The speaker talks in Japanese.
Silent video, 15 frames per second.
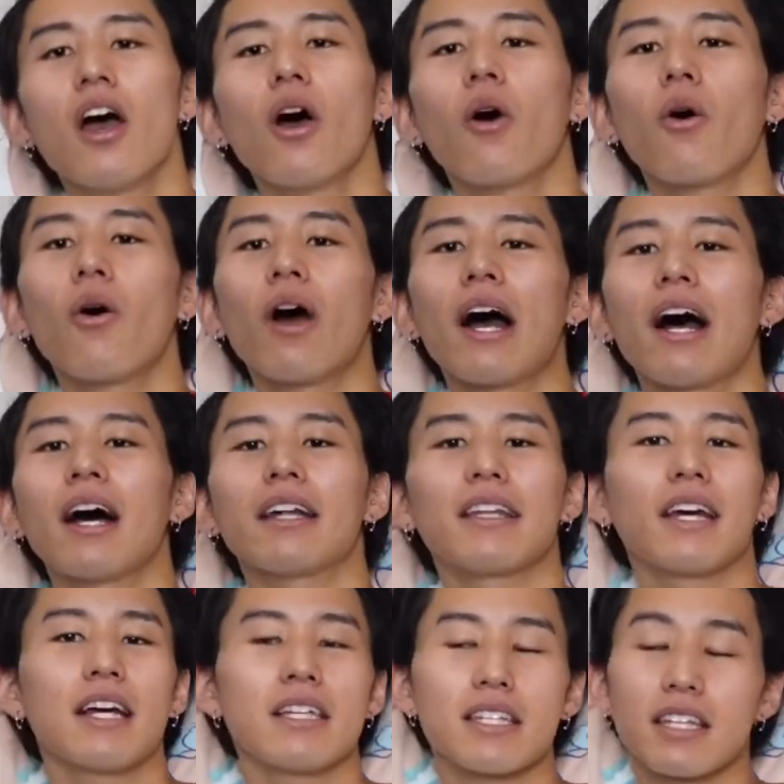お
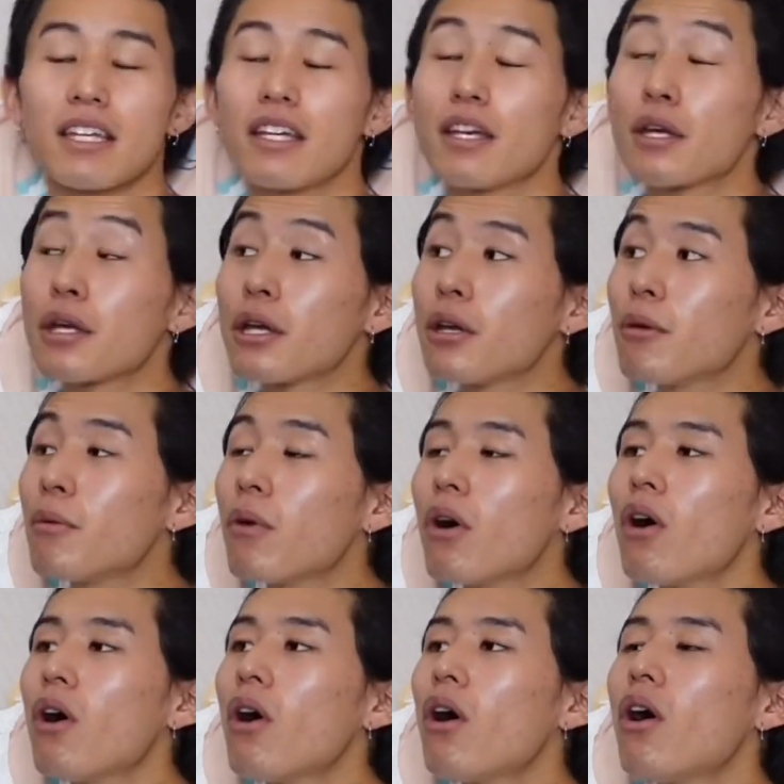話
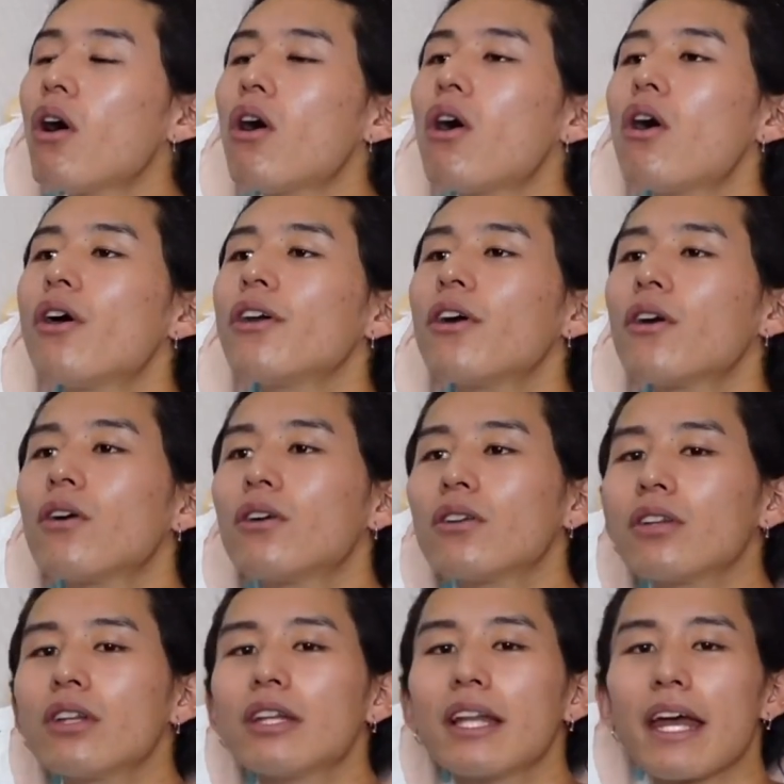を読
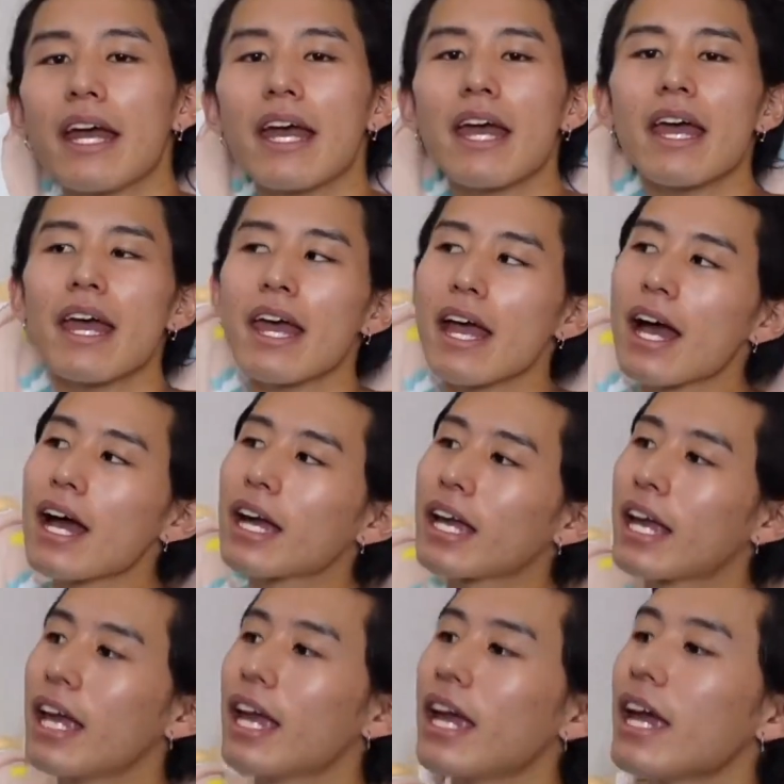んであ
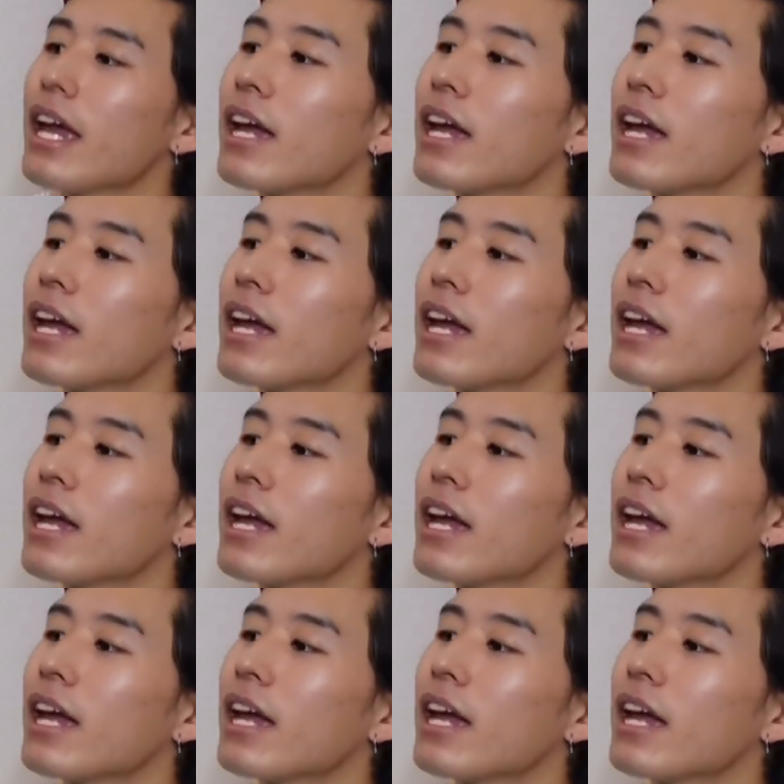げ